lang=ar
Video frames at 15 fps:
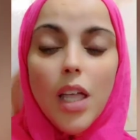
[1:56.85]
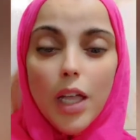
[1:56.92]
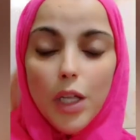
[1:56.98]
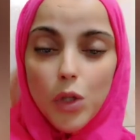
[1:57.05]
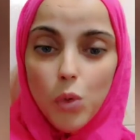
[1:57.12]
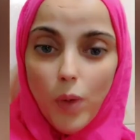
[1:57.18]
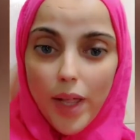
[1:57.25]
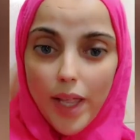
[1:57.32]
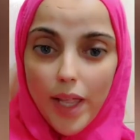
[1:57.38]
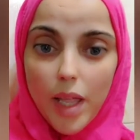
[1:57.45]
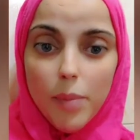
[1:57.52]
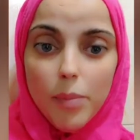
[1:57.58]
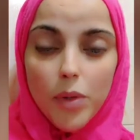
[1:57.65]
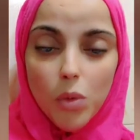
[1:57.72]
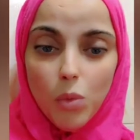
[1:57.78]
الدعاء
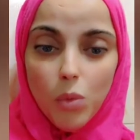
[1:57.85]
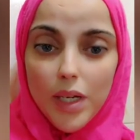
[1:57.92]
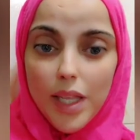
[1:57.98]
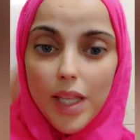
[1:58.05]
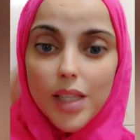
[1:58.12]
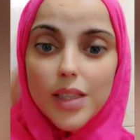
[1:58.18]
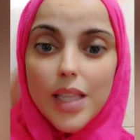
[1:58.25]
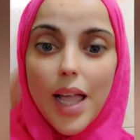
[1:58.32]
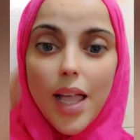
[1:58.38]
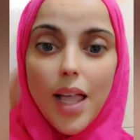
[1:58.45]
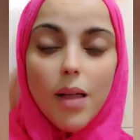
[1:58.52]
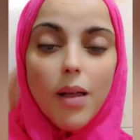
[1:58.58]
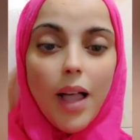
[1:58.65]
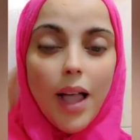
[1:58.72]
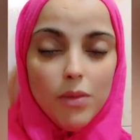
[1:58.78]
بيقول ايه ده
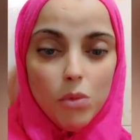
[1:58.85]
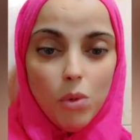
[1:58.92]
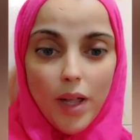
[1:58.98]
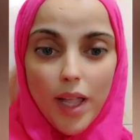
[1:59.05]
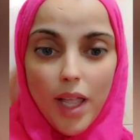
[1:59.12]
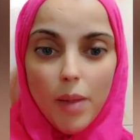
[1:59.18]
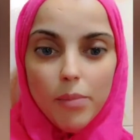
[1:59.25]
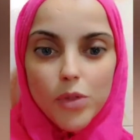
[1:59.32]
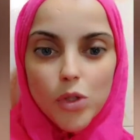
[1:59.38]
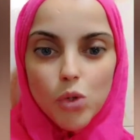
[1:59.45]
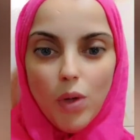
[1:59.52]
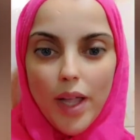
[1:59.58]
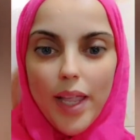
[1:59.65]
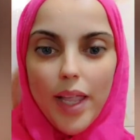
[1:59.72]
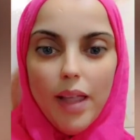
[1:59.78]
دعاء مش
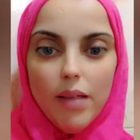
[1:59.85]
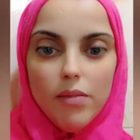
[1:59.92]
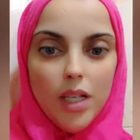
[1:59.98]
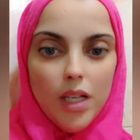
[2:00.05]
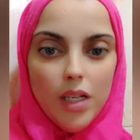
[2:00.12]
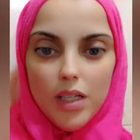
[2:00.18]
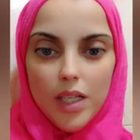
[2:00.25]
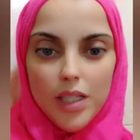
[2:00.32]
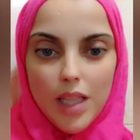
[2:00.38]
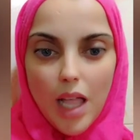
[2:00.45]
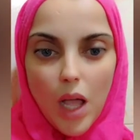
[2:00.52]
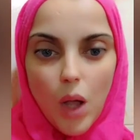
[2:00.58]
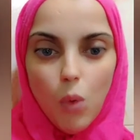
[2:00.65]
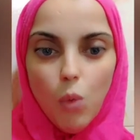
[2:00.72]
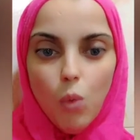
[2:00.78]
دعاء يعني كده
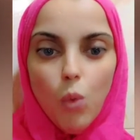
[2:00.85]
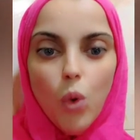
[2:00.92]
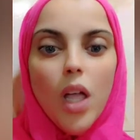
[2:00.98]
او